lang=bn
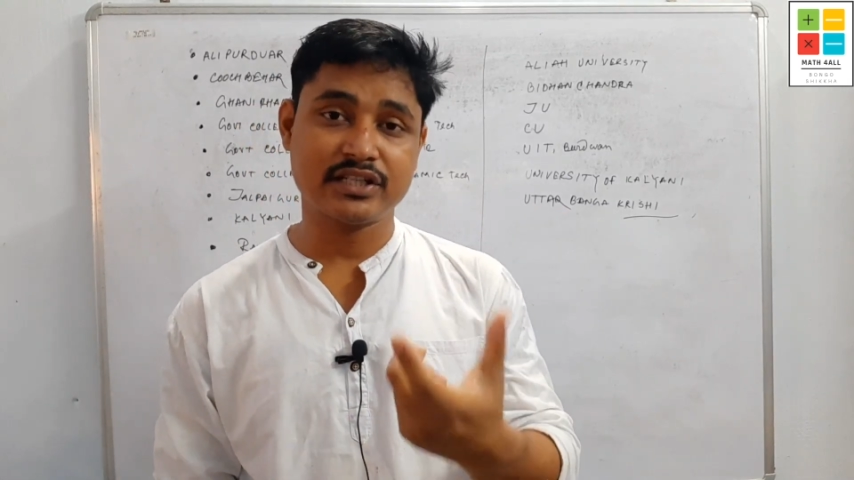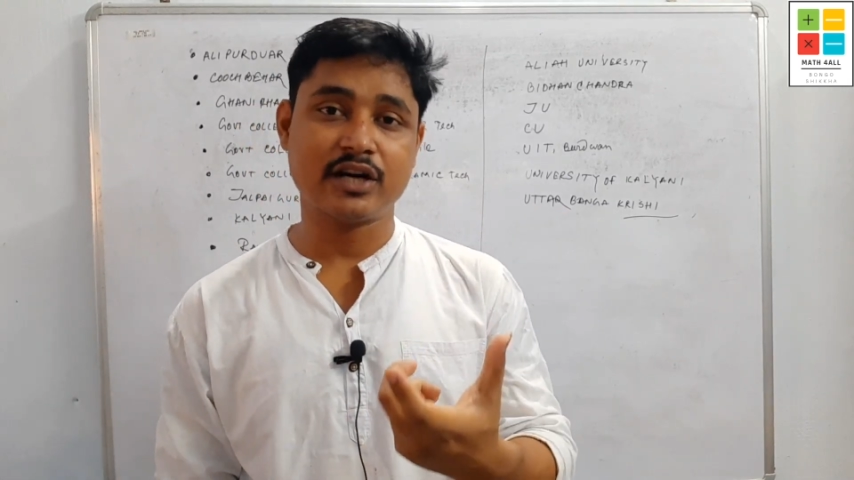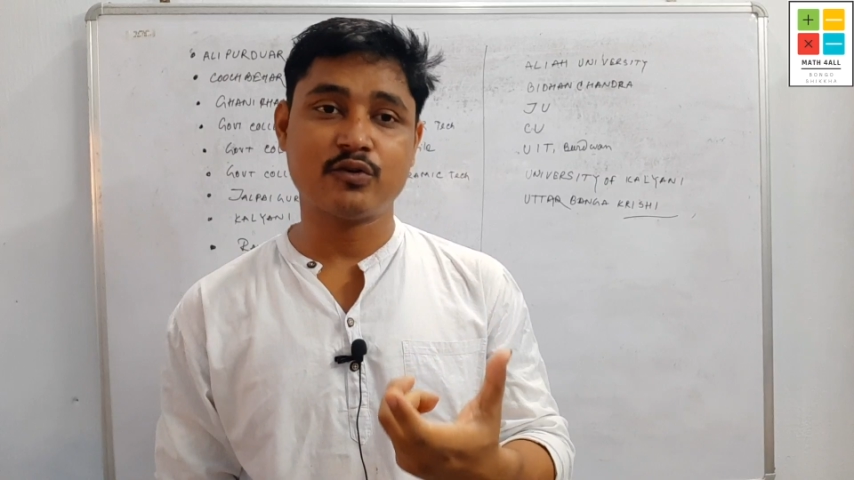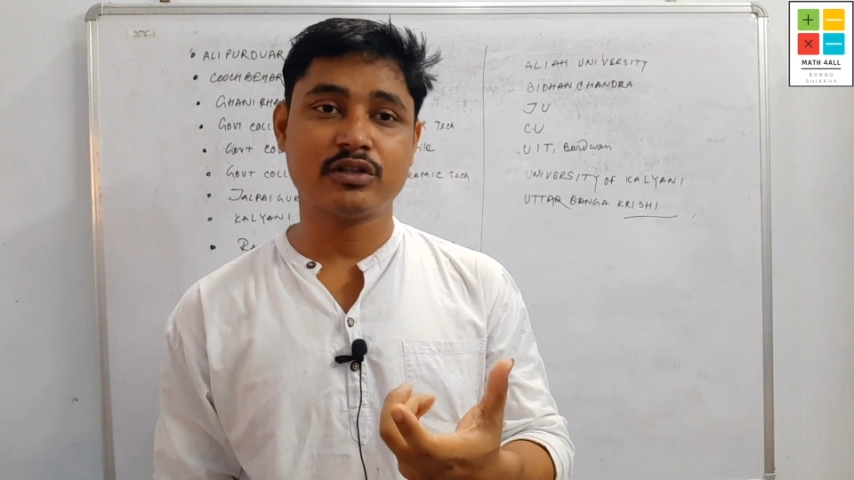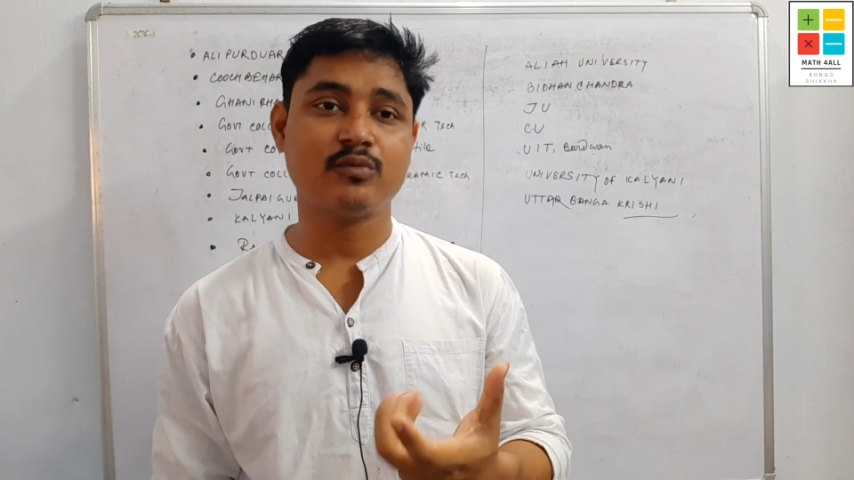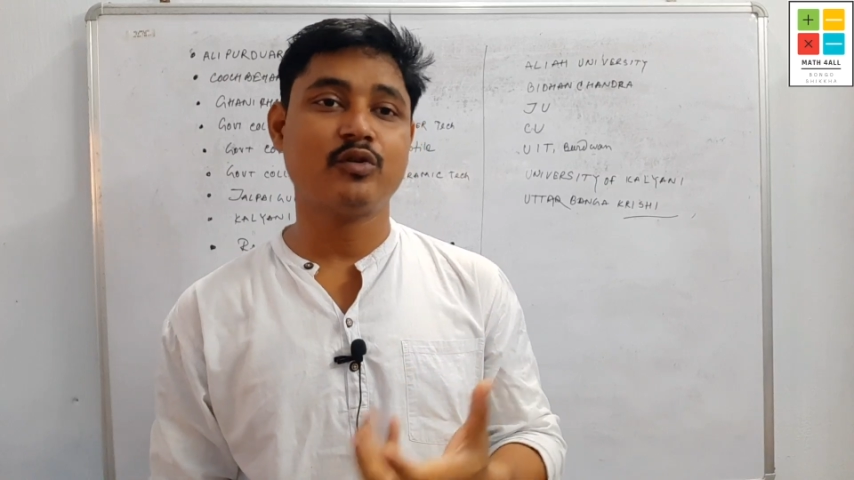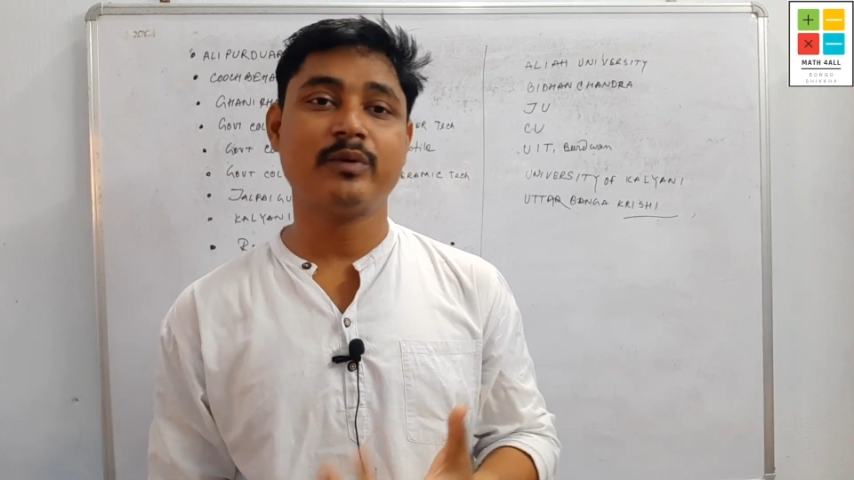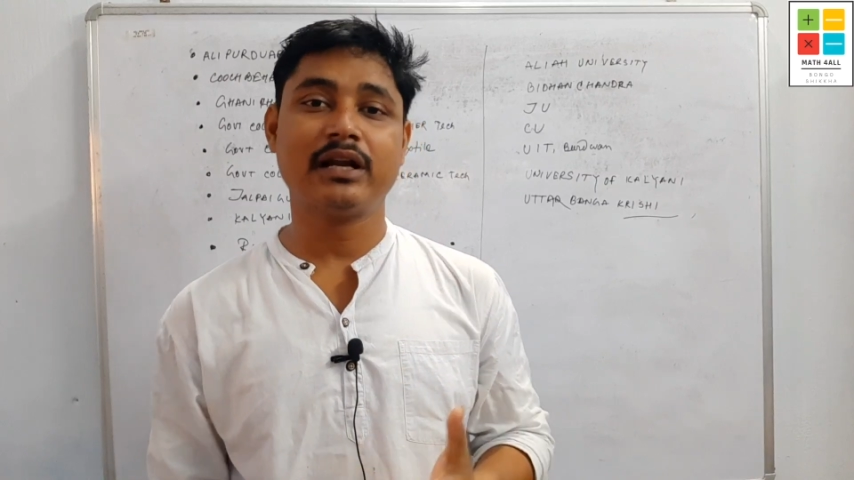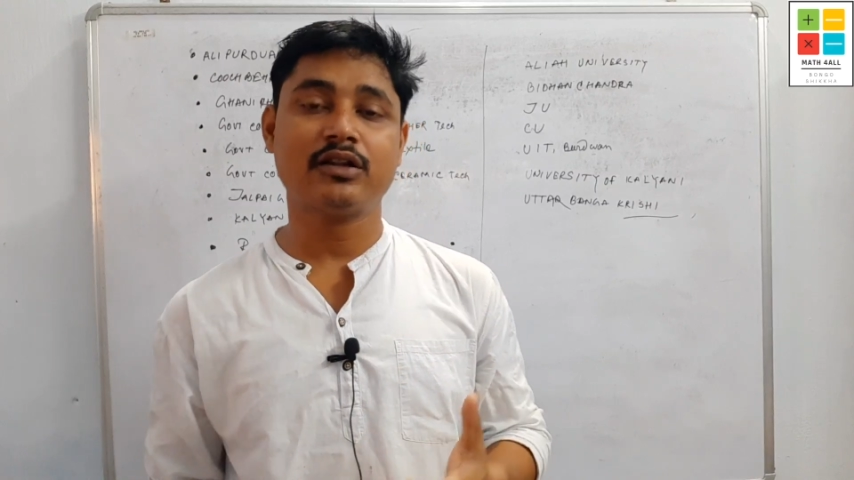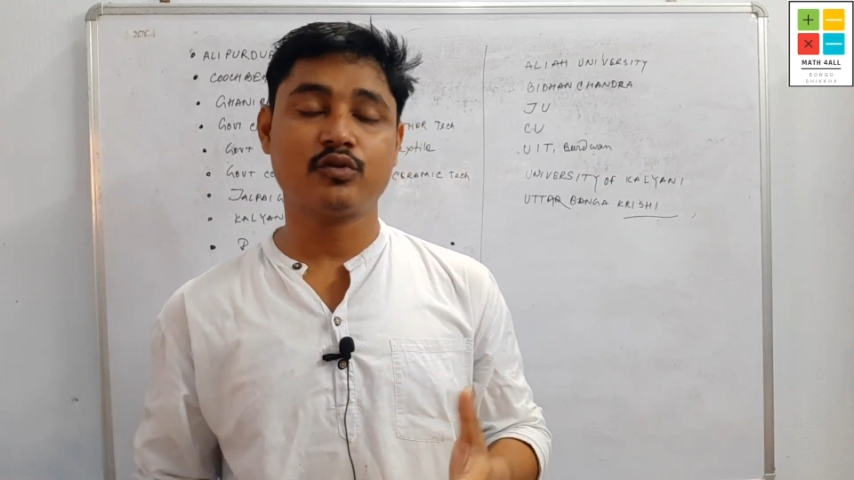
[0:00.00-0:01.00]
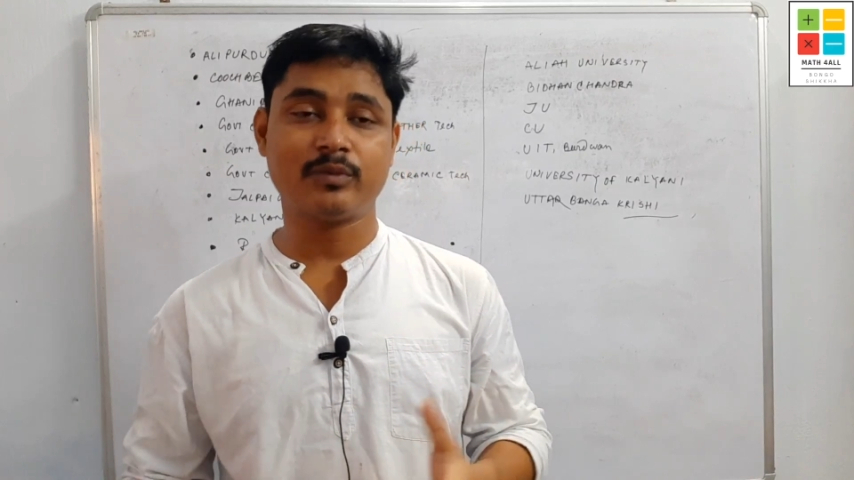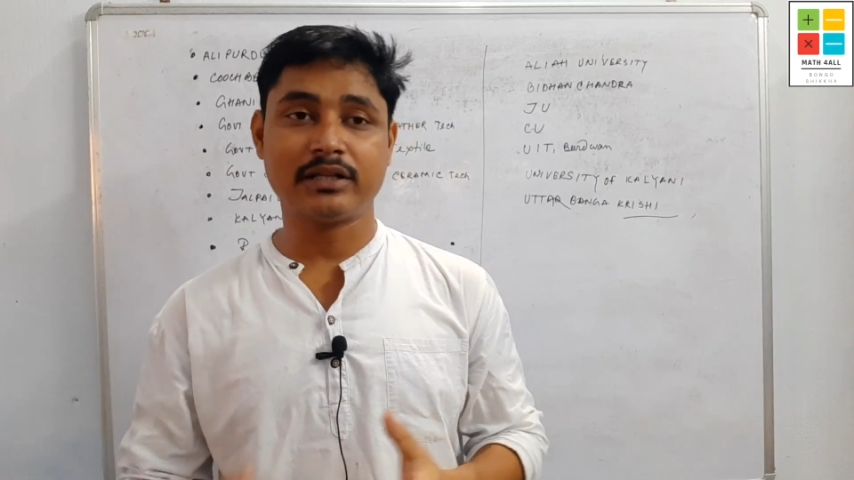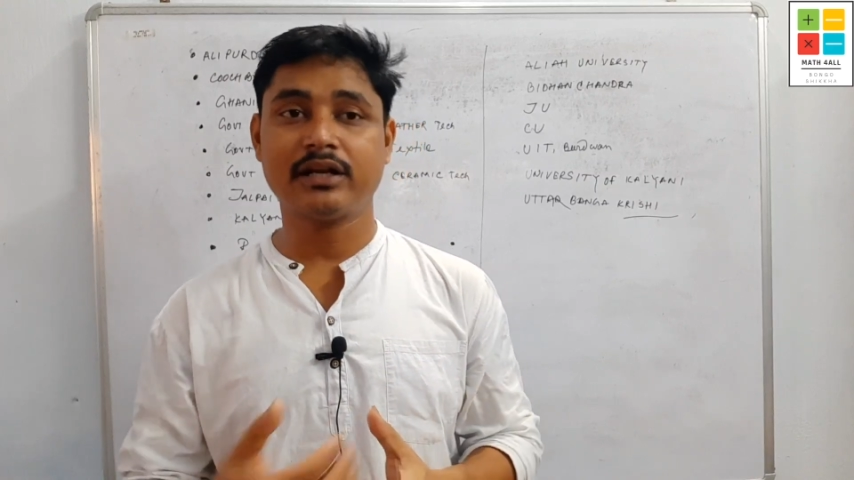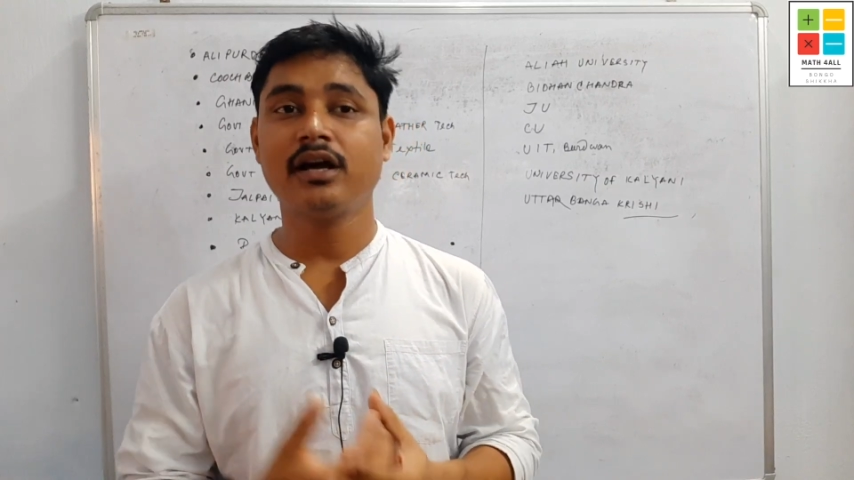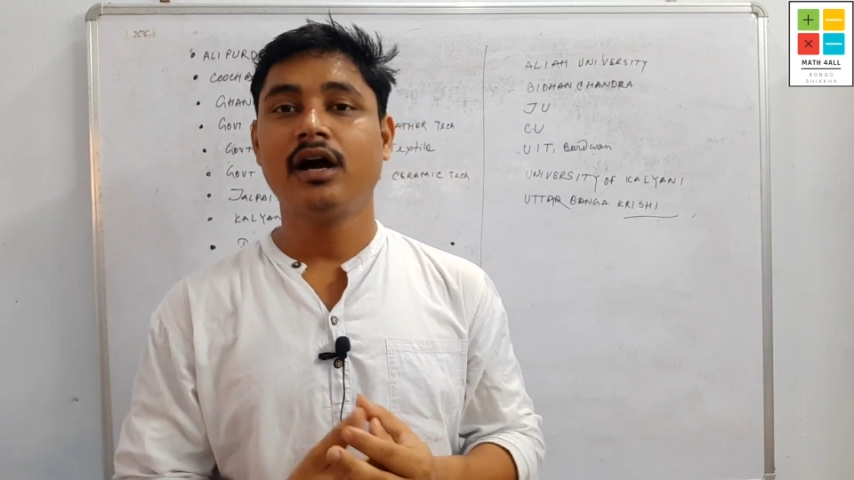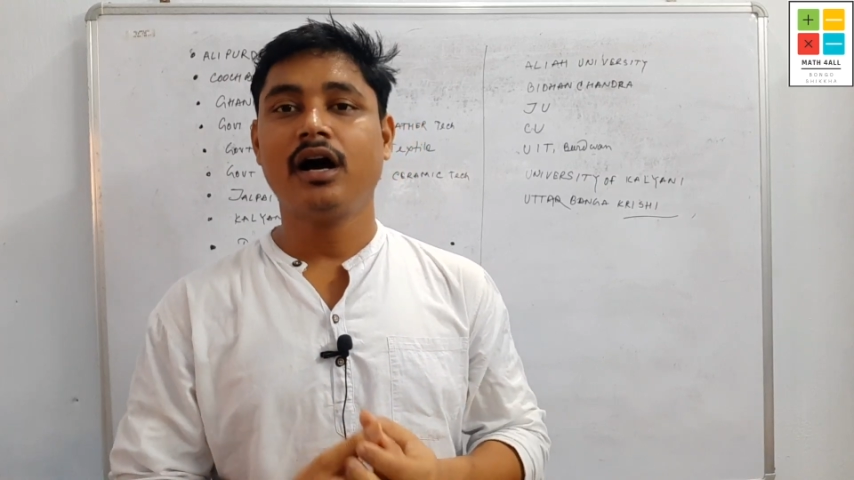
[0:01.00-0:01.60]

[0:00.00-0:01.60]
শেয়ার করতে ভুলবেন না তো তোমাদের